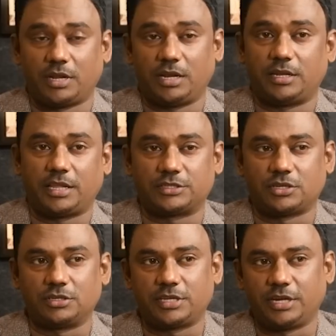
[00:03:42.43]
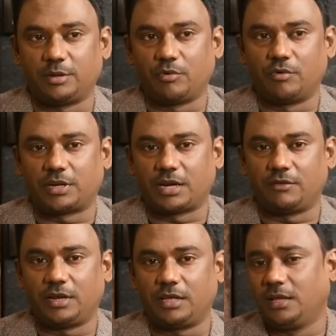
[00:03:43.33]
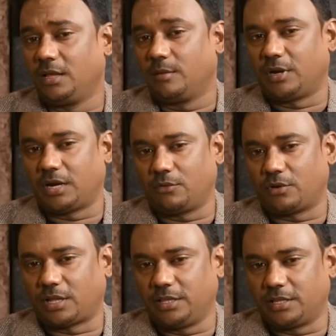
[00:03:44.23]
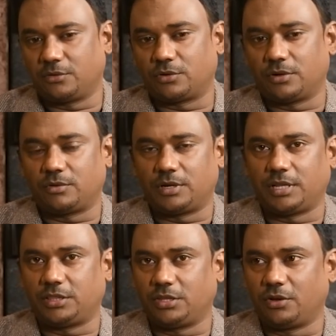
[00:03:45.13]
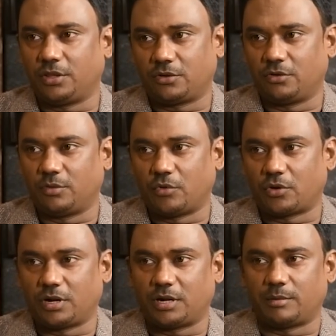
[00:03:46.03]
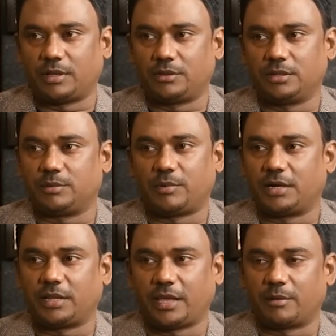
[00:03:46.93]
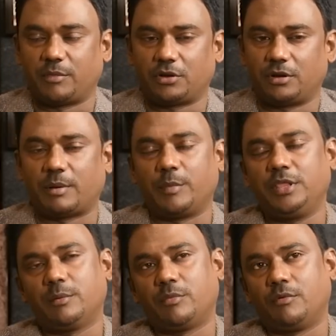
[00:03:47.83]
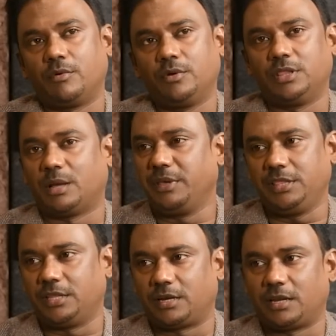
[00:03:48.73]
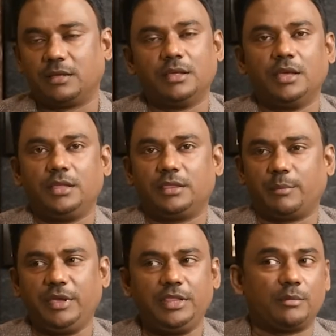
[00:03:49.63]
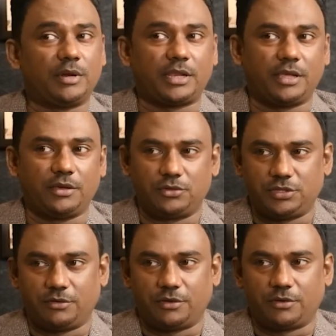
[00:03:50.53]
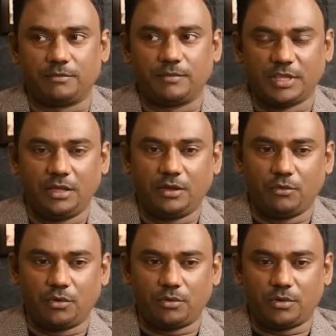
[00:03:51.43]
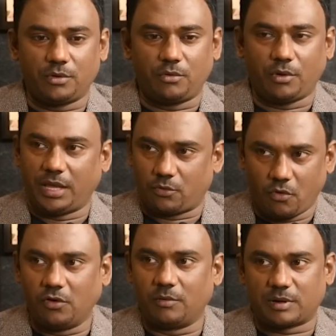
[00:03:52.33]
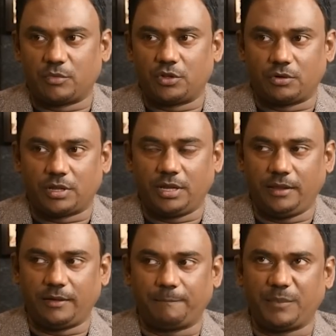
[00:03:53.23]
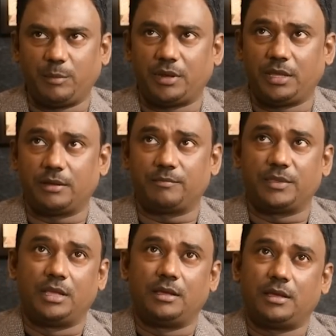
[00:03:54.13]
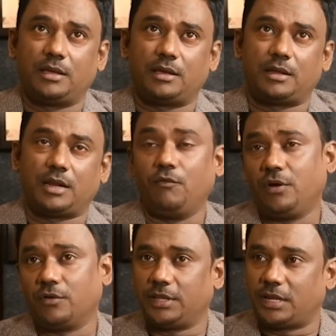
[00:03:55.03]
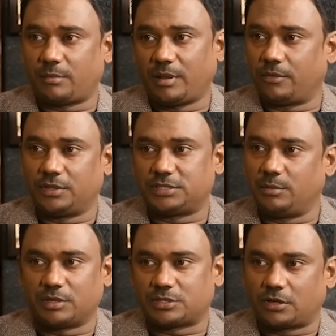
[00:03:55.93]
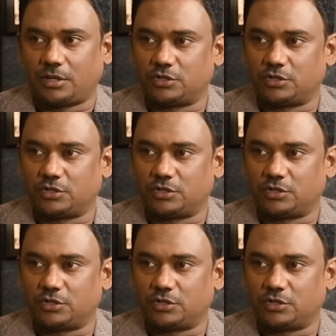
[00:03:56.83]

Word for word: நல்ல நிறைய சாங்ஸ் கேட்டு போவோம் ட்ராவலில் பட் ஆனால் ஒரு அதே நேரத்துக்கு ஒரு ஒரு டெத்துக்கோ எதுக்கோ ஒன்று போகிறோம்னா நம்ம வந்து பாட்டு கேட்க மாட்டோம் நம்ம அமைதியாக போவோம் இந்த அமைதி இருக்குல்ல இந்த அமைதி நம்மளை நிறைய யோசிக்க வைக்கும் ஒரு எனக்கு கோபம் வரும்போது கூட நீங்கள் இப்போ நீங்கள் லவ்வுக்கு வந்து எல்லாமே வந்து சினிமா சாங்லாம்